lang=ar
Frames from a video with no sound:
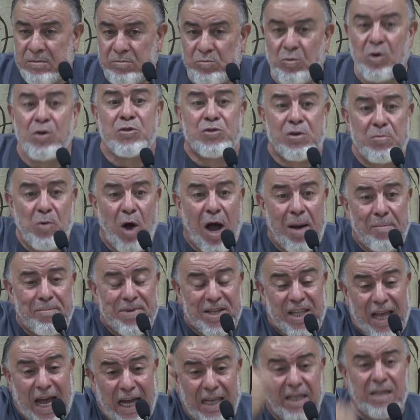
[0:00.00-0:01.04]
منذ
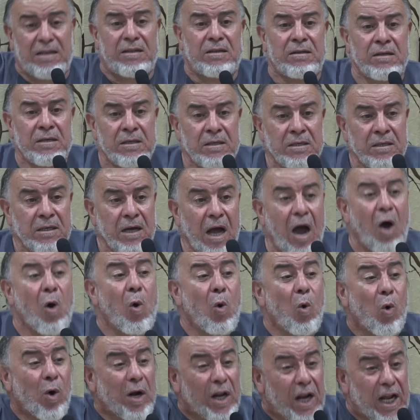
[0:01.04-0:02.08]
محمد علي
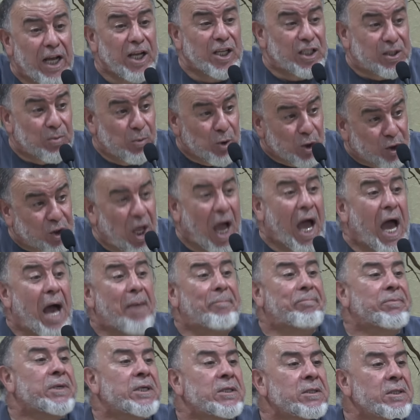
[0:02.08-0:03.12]
أول رئيس
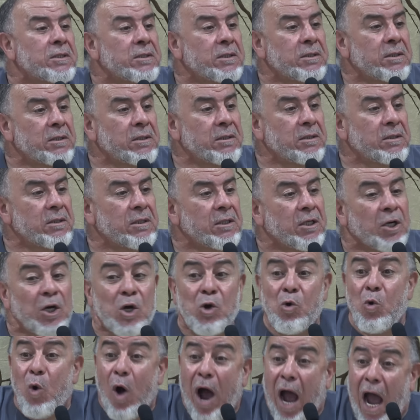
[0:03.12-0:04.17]
منتخب
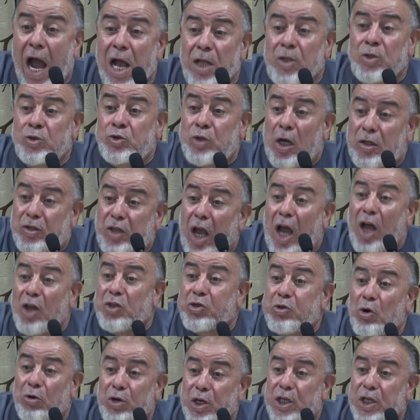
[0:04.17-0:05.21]
وأنت تحضر